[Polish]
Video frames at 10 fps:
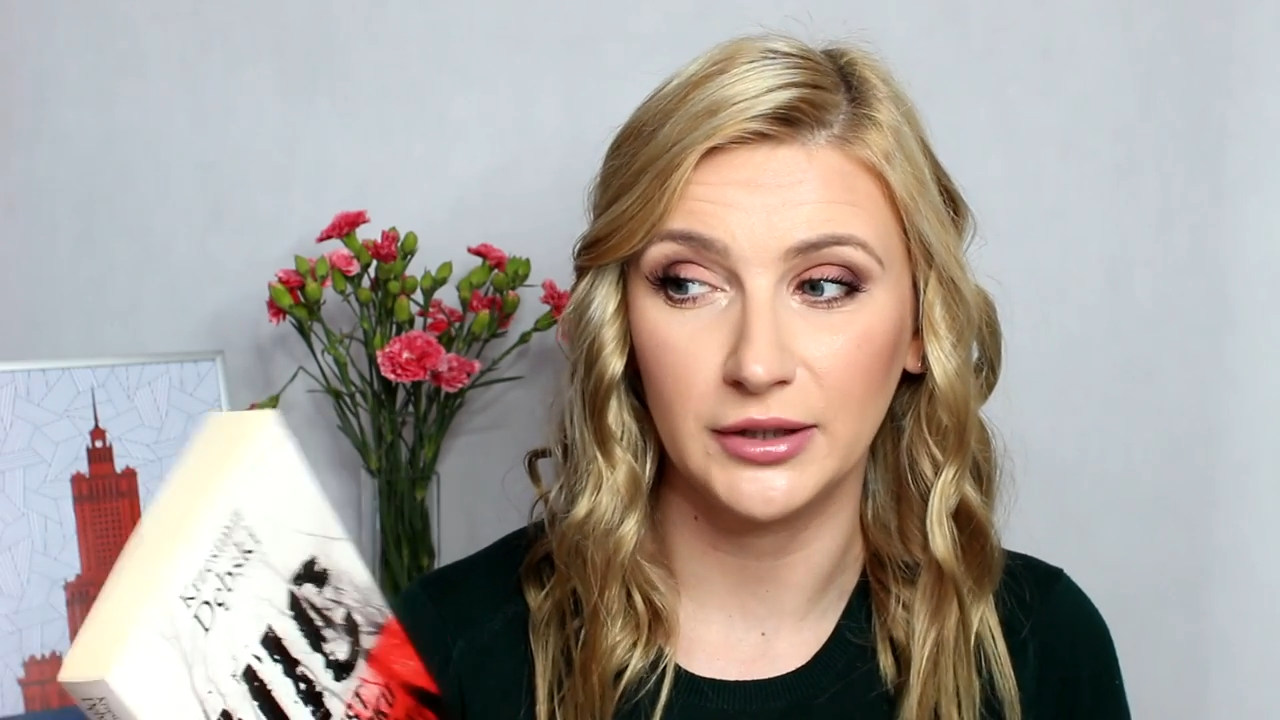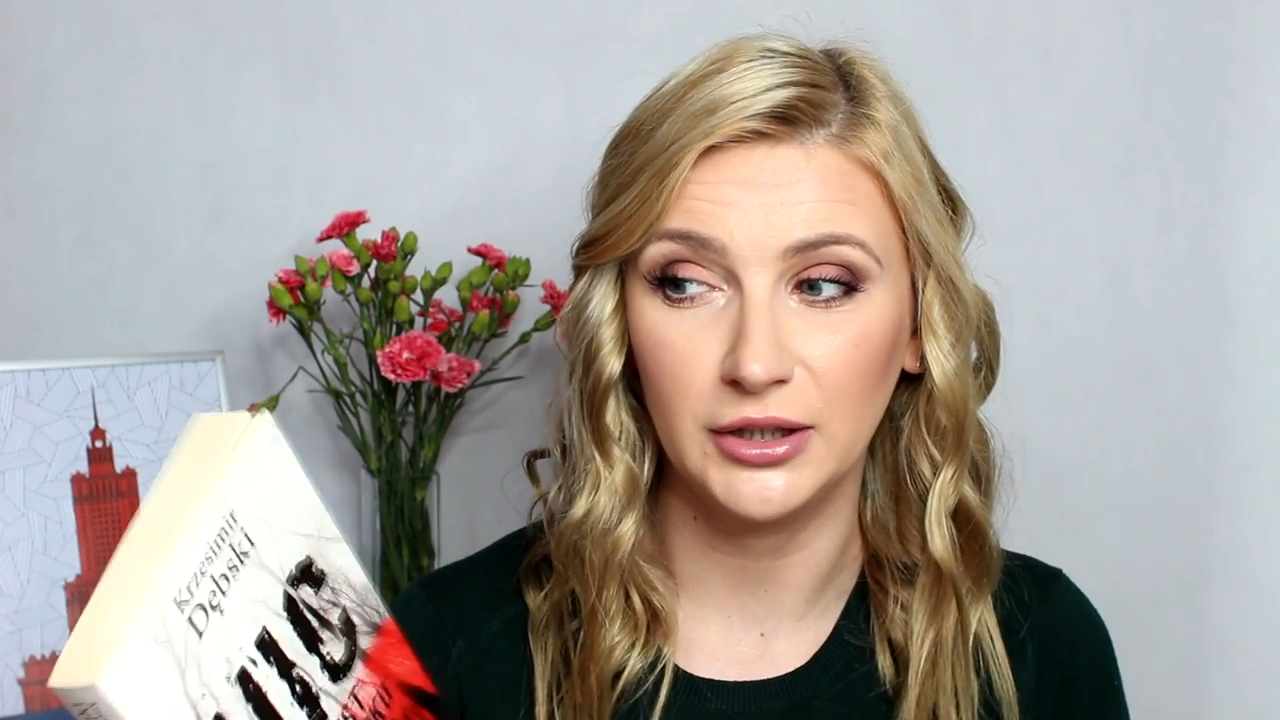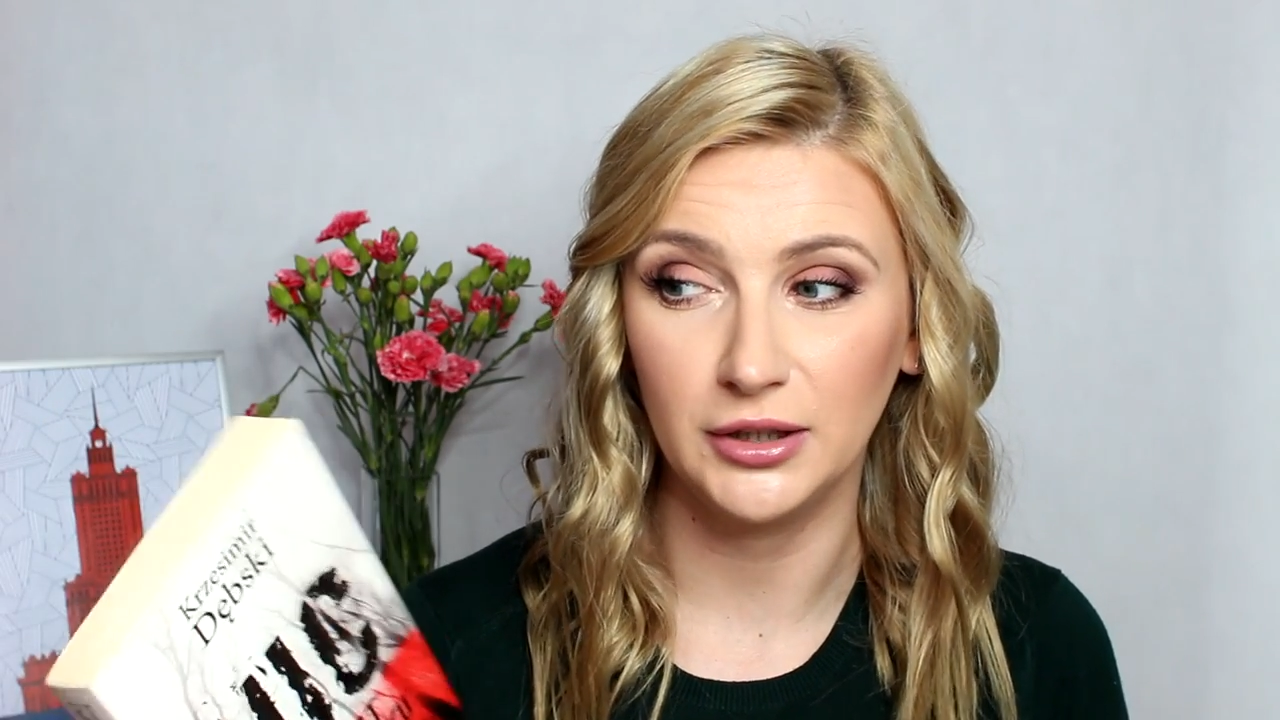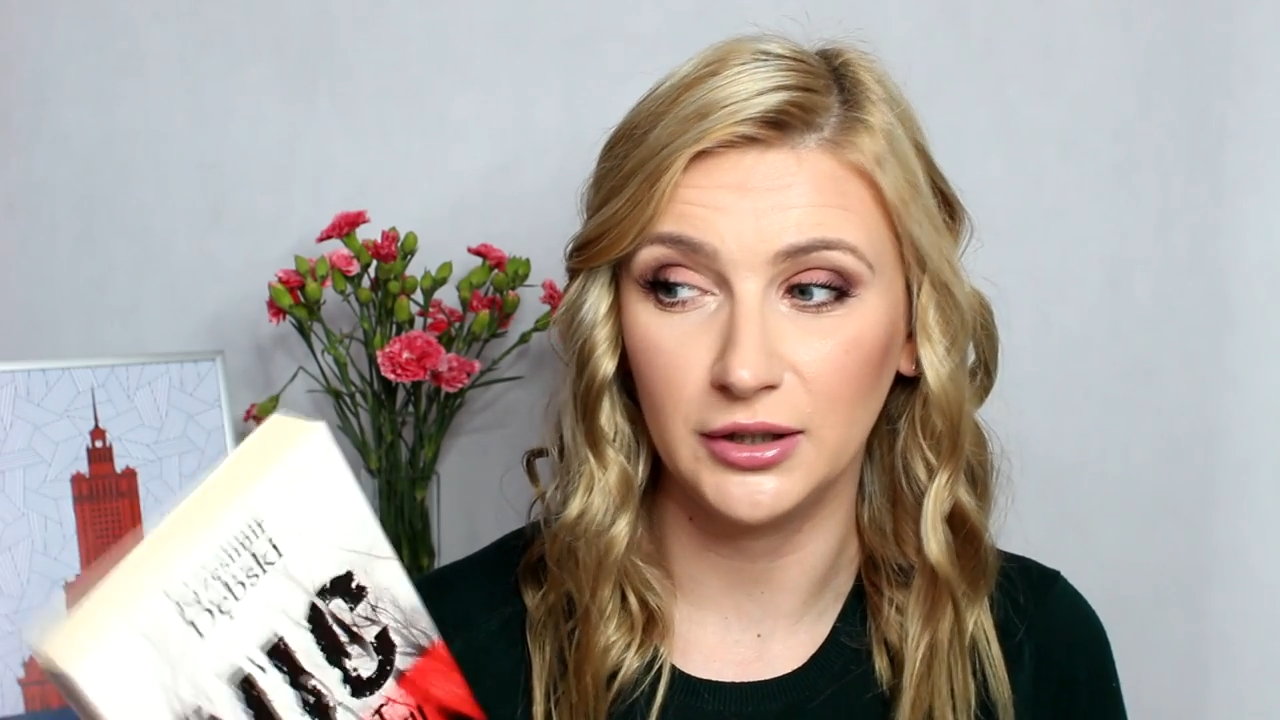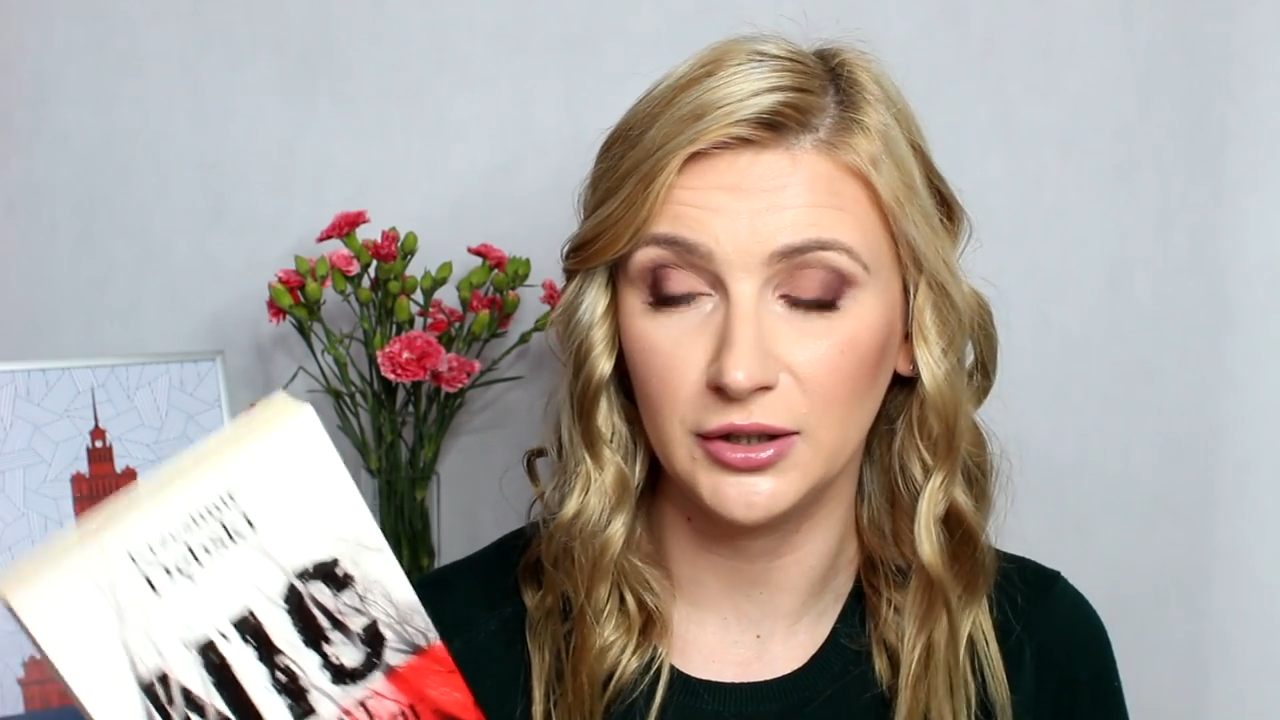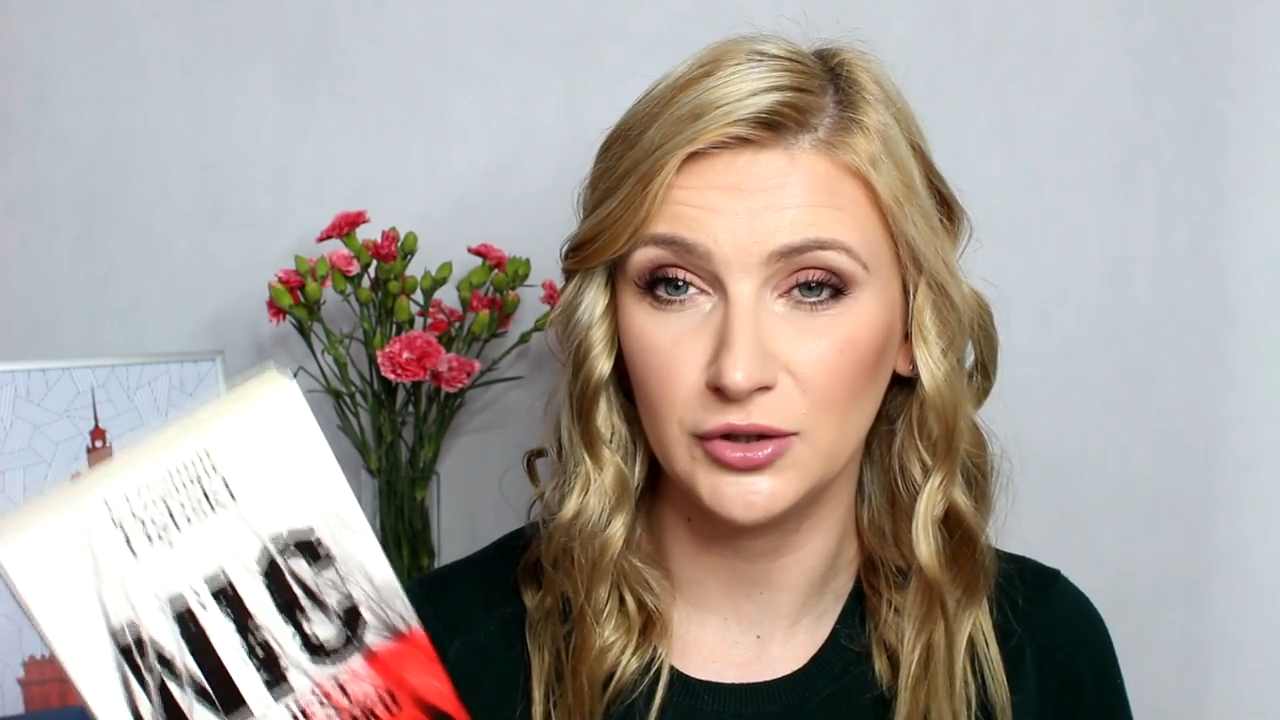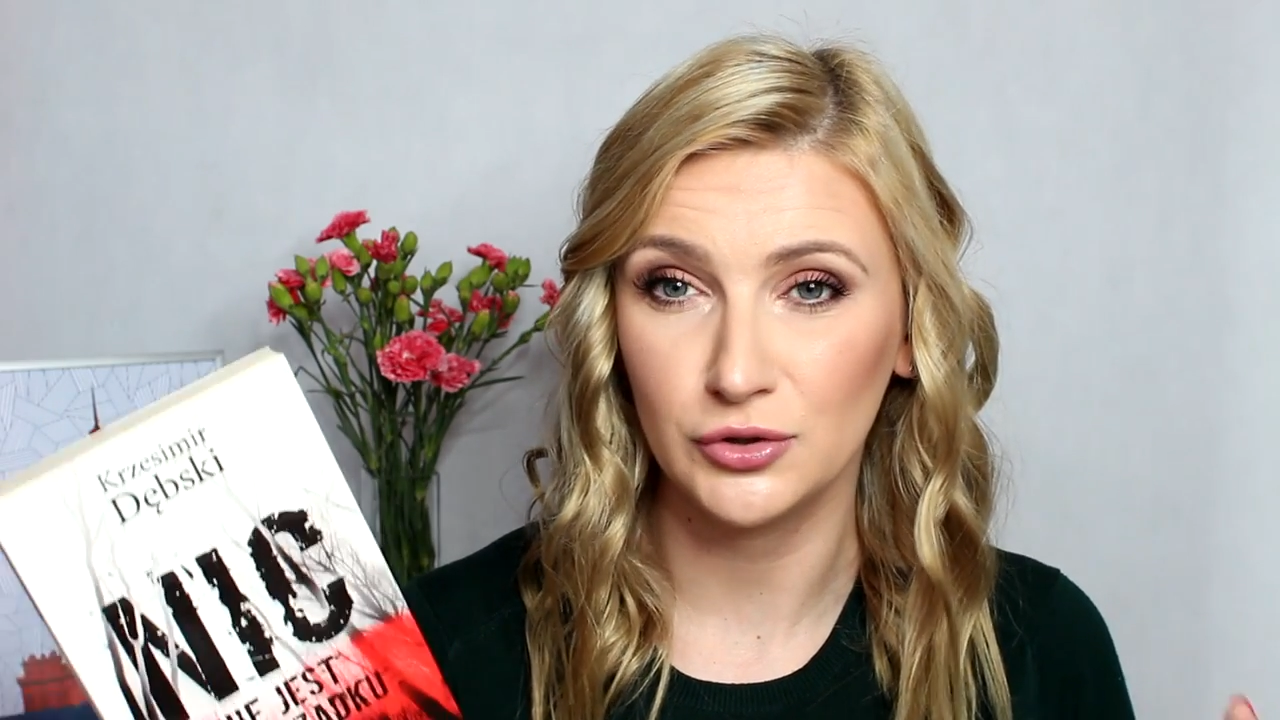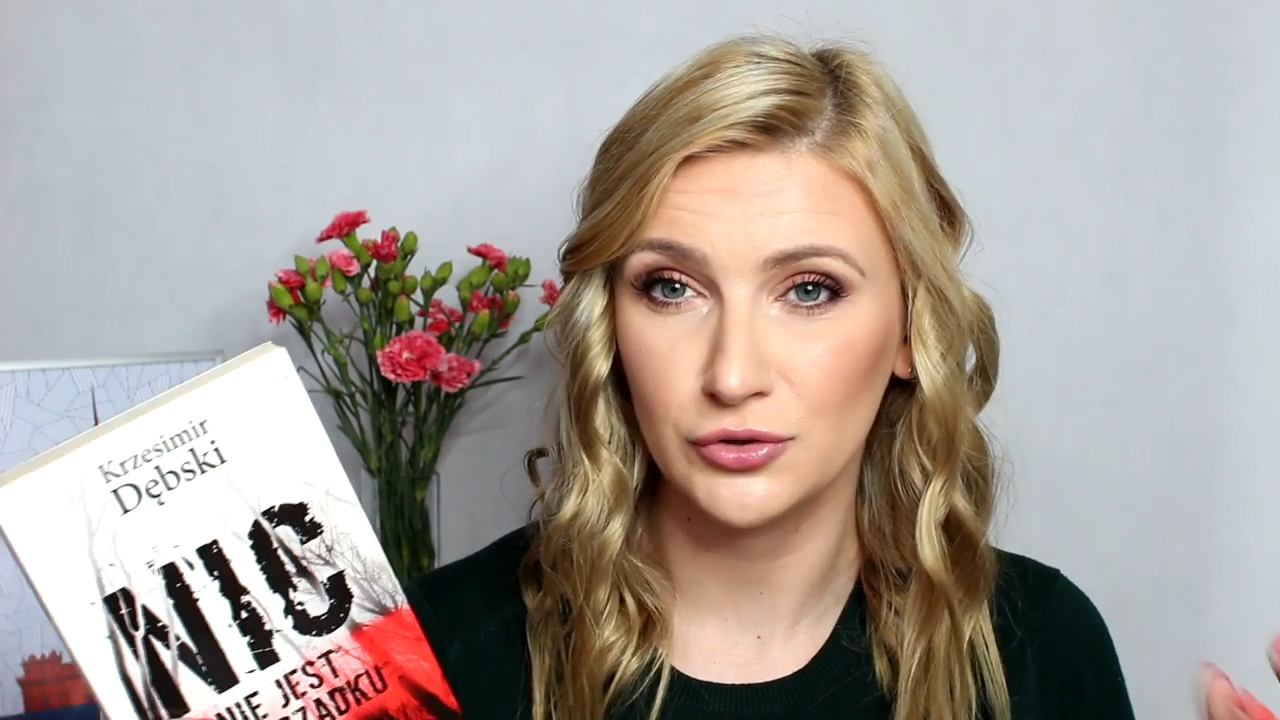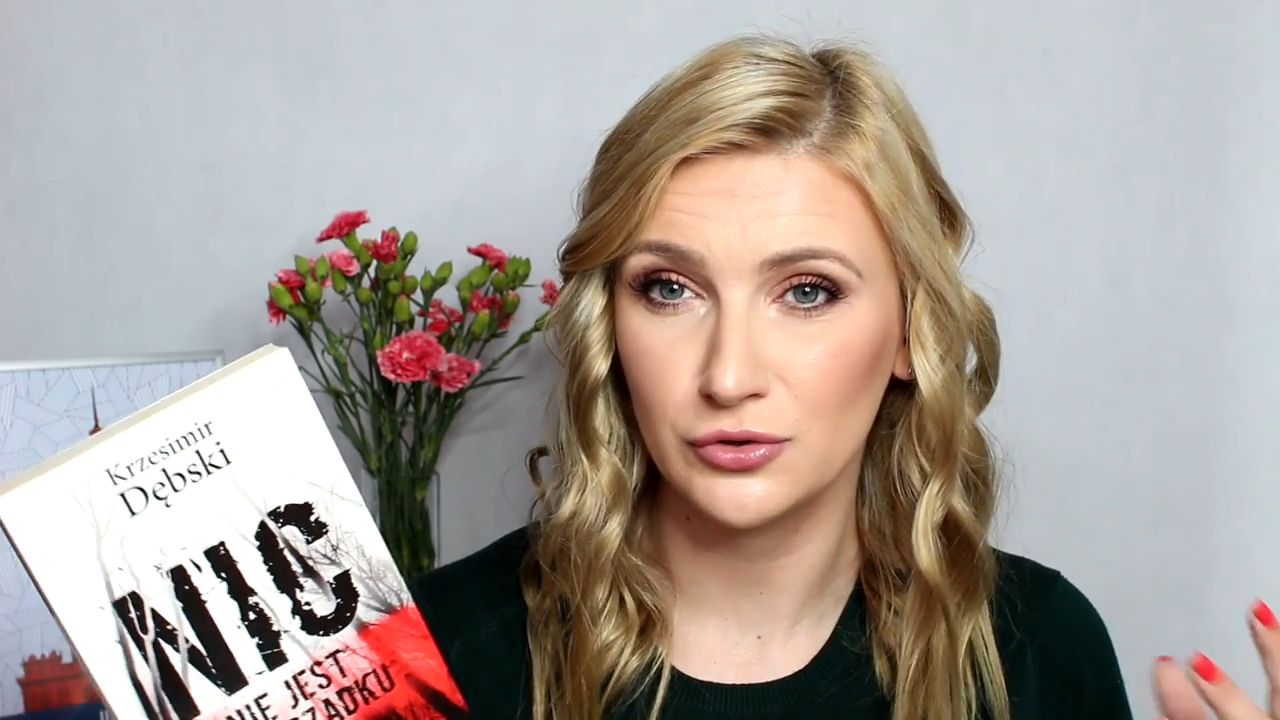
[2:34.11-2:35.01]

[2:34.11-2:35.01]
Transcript: i